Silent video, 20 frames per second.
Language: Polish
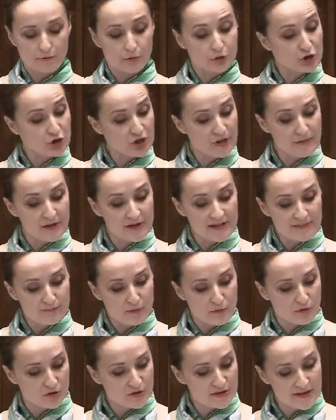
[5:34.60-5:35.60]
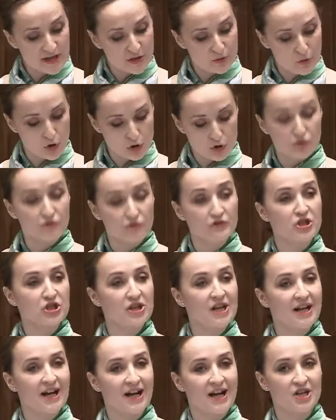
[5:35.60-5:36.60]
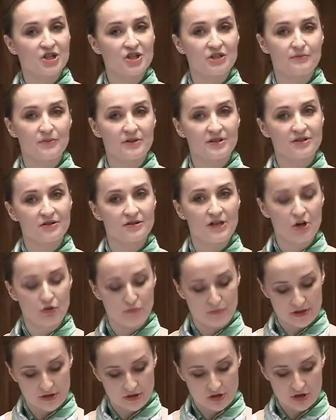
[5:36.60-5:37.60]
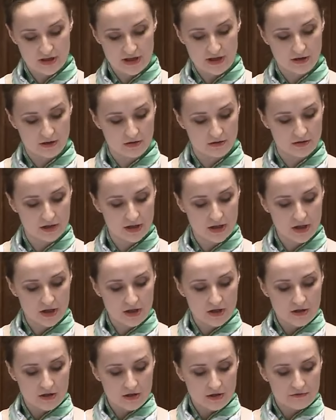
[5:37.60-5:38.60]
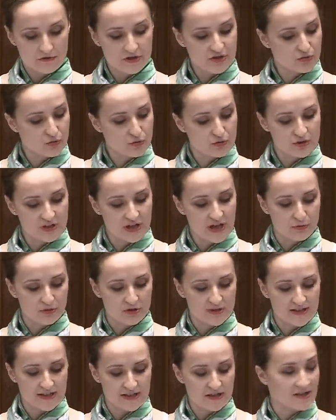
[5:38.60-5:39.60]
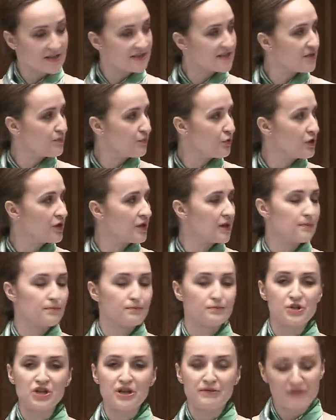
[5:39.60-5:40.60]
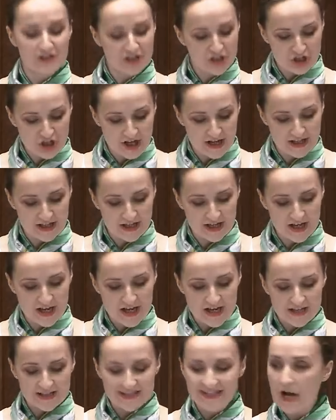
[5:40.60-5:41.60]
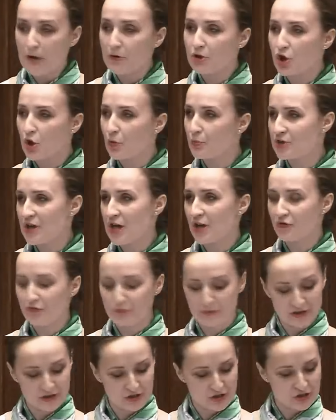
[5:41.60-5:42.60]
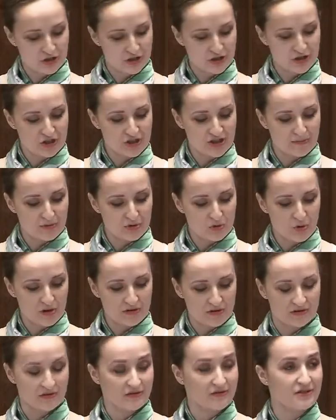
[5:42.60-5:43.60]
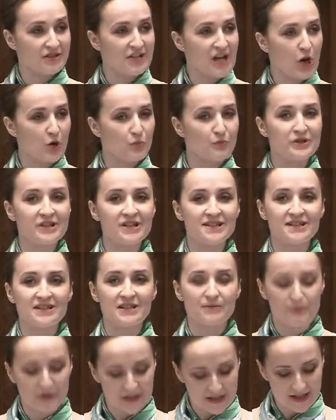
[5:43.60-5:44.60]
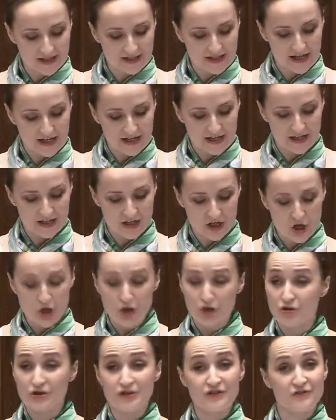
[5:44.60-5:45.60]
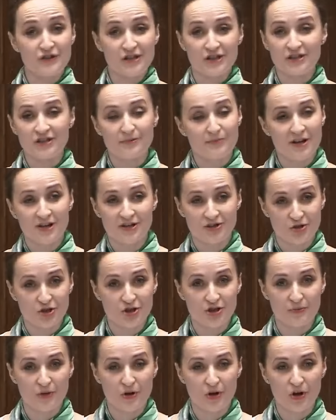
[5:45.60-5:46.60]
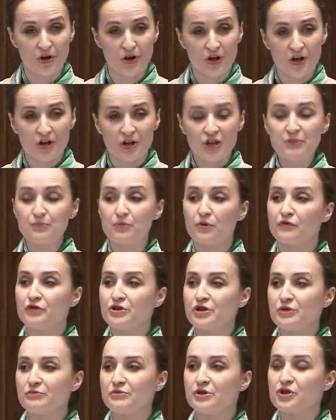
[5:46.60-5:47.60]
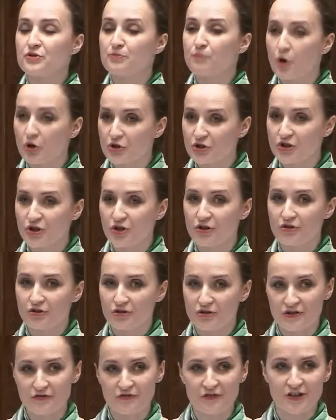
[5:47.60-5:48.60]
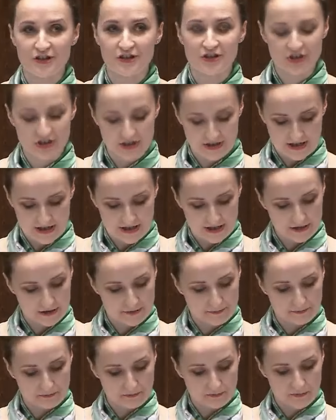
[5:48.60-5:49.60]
Potrzebna jest pomocna dłoń również lekarzy i personelu medycznego, dyskusje aborcyjne następuje przemilczanie całych obszarów medycznych, gdzie na przykład dział medycyny prenatalnej rozwija się bardzo szybko i powinien mieć po co rozwijać się dalej.